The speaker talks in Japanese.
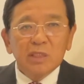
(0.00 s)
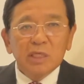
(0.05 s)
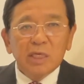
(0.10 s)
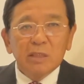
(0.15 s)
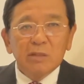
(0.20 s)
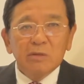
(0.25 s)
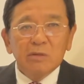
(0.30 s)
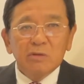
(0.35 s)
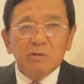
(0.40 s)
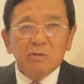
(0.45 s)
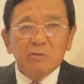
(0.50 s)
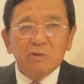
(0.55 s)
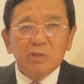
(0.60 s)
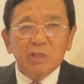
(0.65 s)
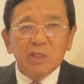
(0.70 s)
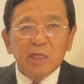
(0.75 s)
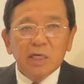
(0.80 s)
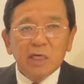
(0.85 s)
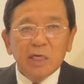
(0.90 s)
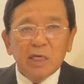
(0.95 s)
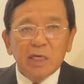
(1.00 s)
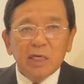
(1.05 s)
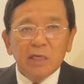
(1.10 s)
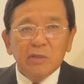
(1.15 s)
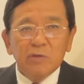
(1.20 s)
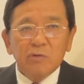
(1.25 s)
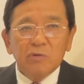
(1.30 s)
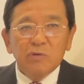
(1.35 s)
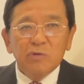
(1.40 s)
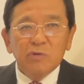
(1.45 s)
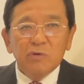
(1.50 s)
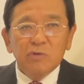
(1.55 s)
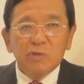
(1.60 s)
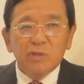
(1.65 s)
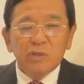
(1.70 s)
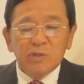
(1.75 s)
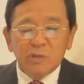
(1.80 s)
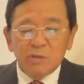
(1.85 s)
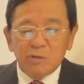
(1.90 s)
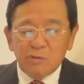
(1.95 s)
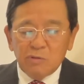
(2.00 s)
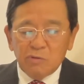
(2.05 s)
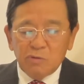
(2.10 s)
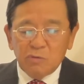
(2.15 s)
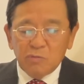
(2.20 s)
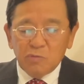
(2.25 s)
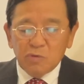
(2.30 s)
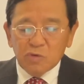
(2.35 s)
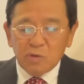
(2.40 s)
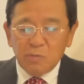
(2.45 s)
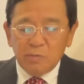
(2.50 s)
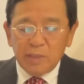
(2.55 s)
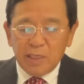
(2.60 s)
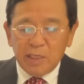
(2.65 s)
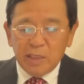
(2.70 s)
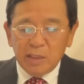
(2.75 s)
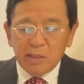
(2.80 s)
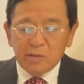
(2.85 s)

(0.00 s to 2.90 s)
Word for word: 研究をしながらより良い事業を求め